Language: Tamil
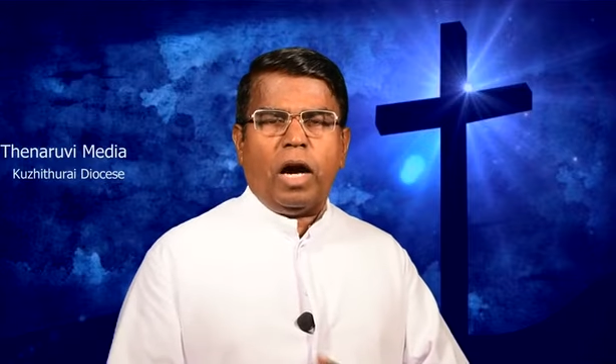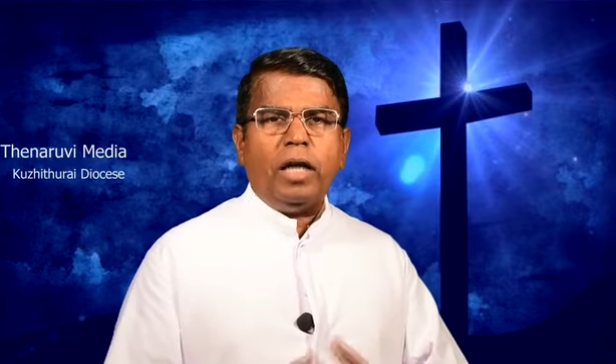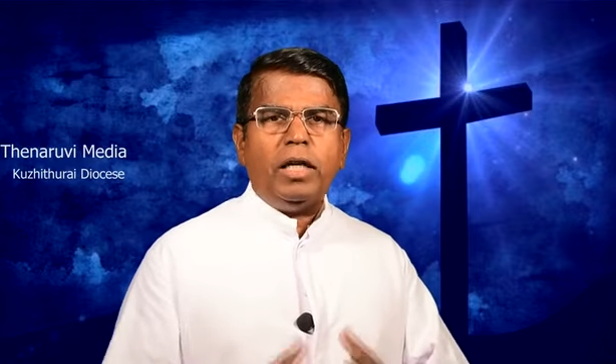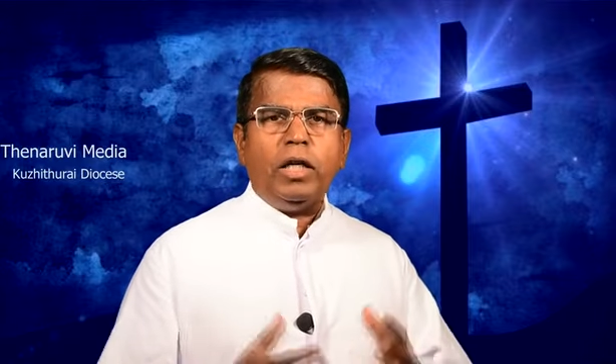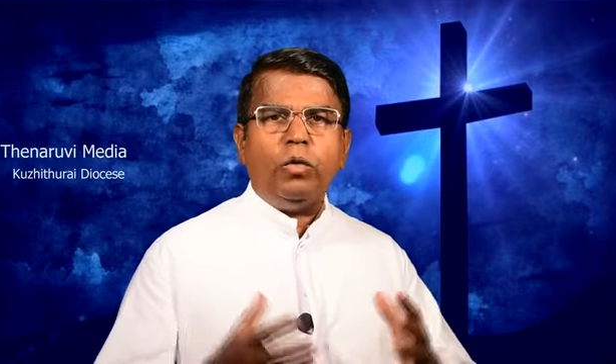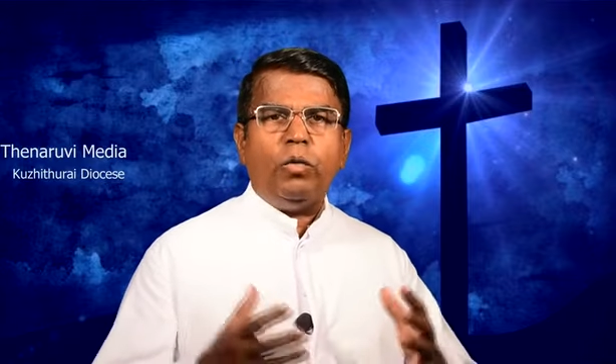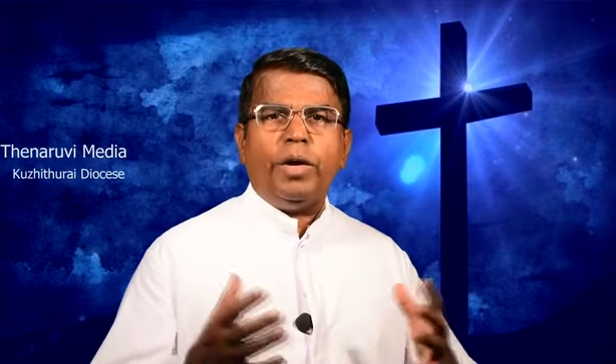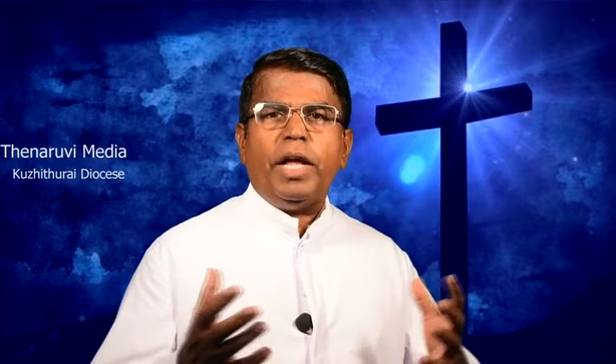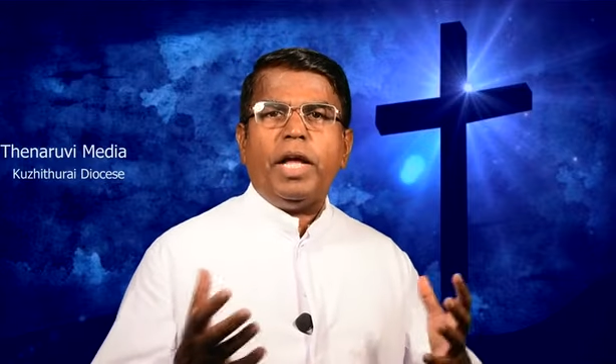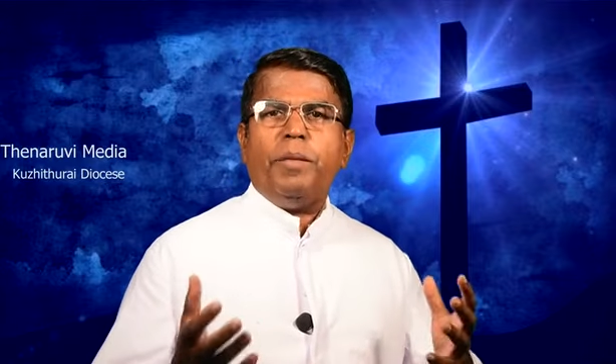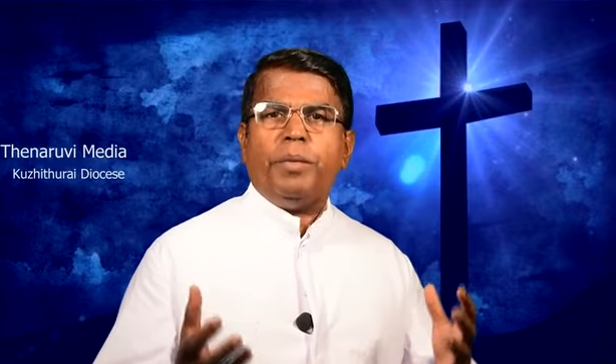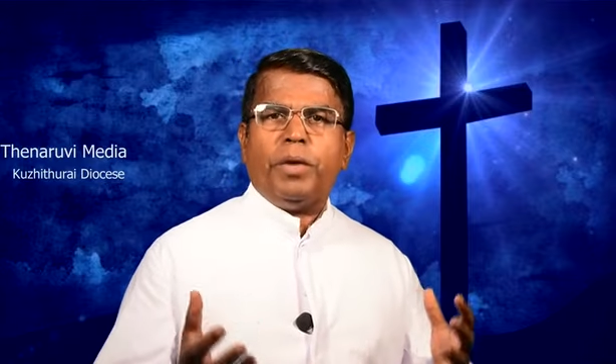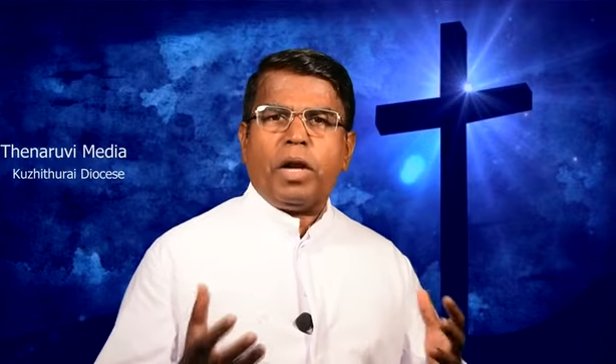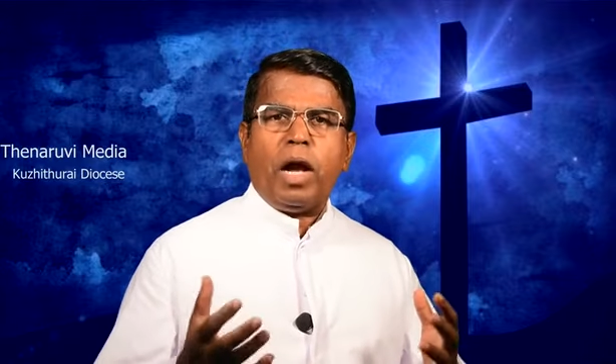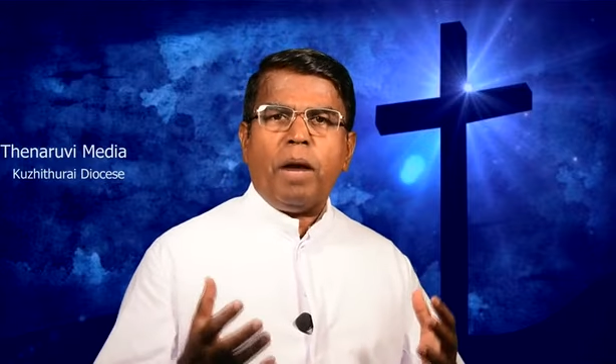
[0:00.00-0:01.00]
ஆண்டவருடைய
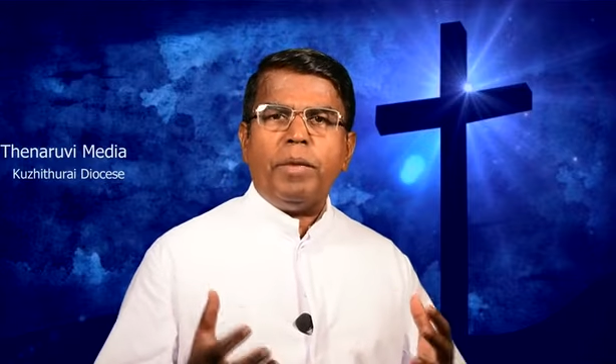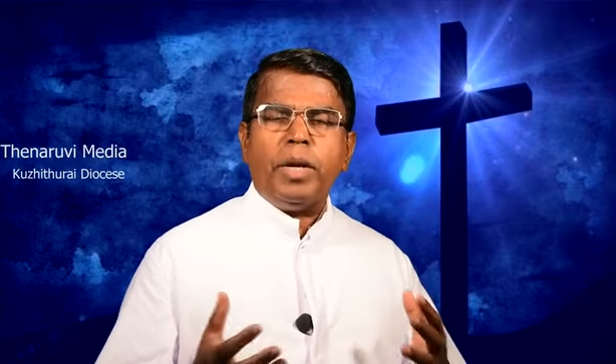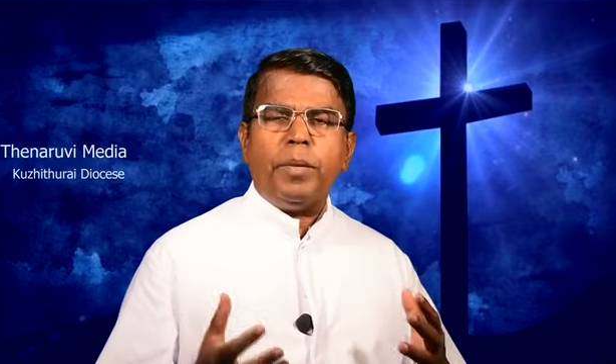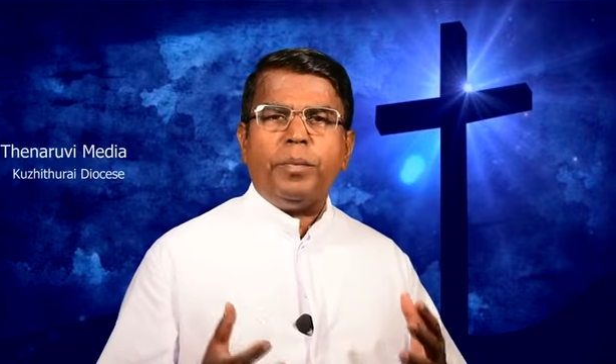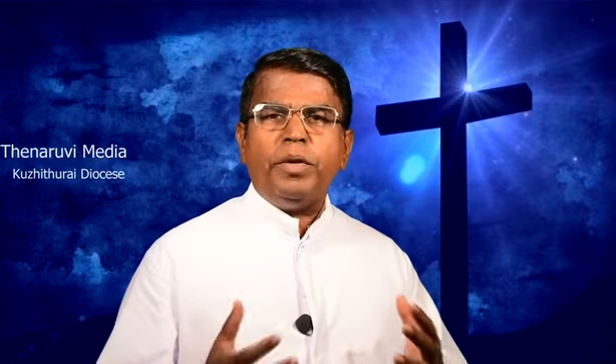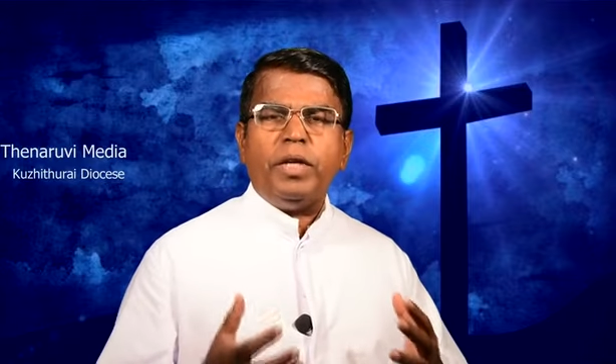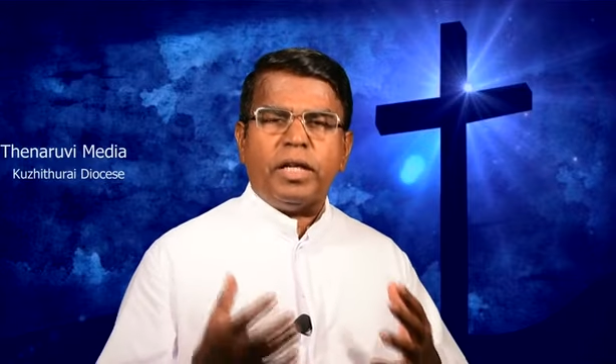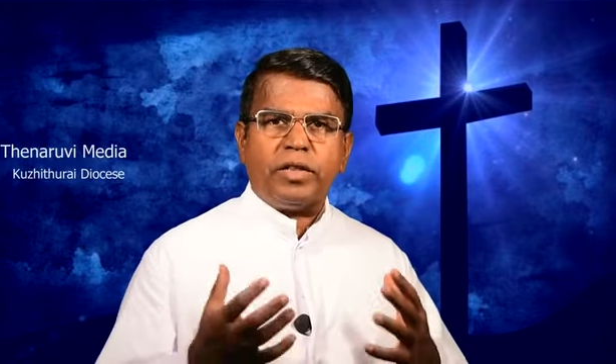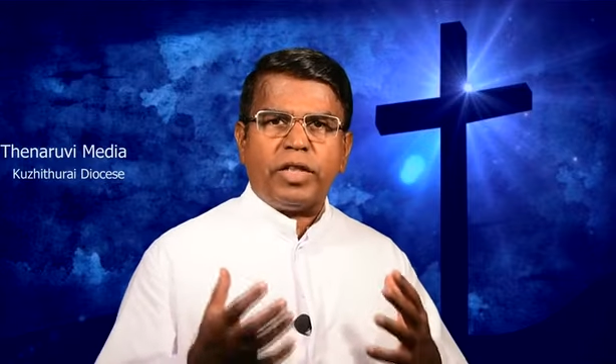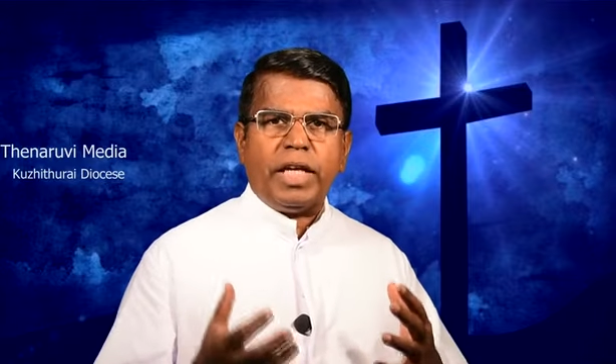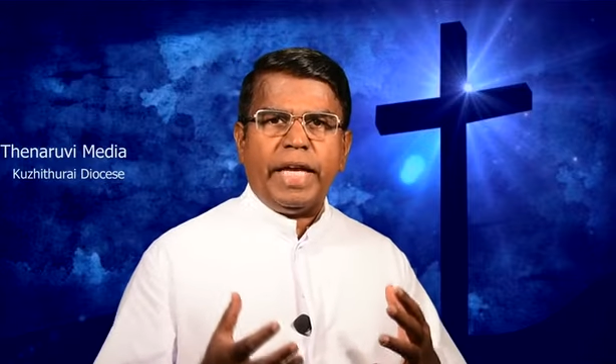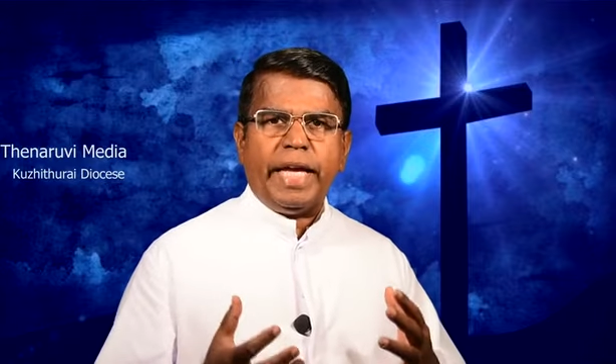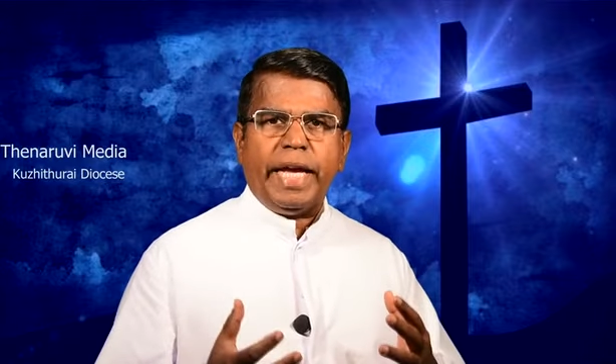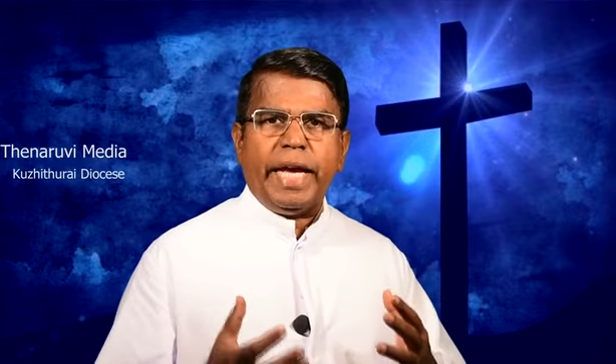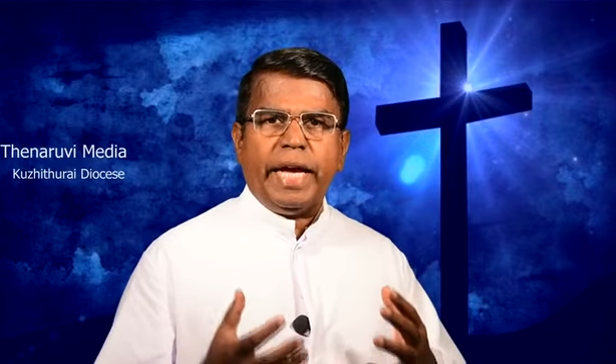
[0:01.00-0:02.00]
பராமரிப்பு
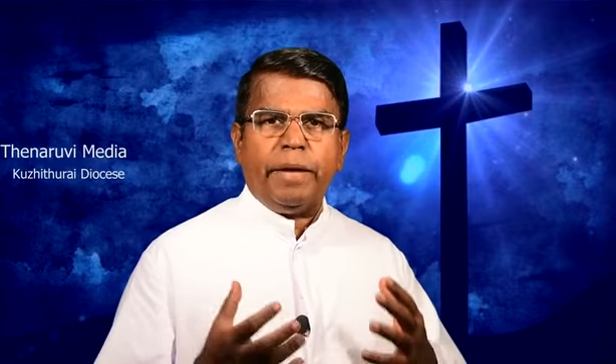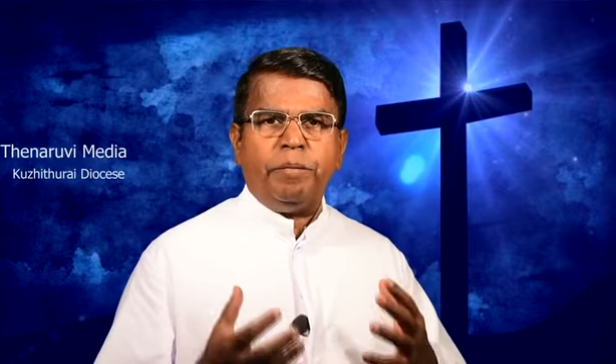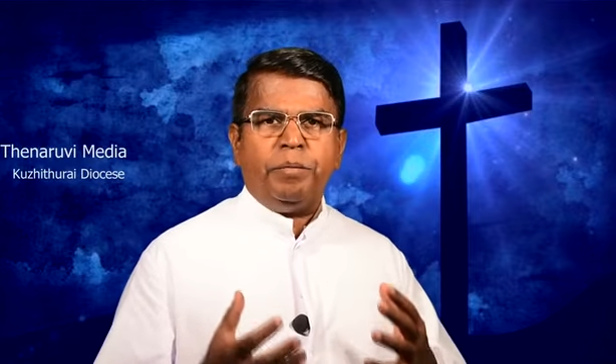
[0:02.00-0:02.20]
எத்தகைய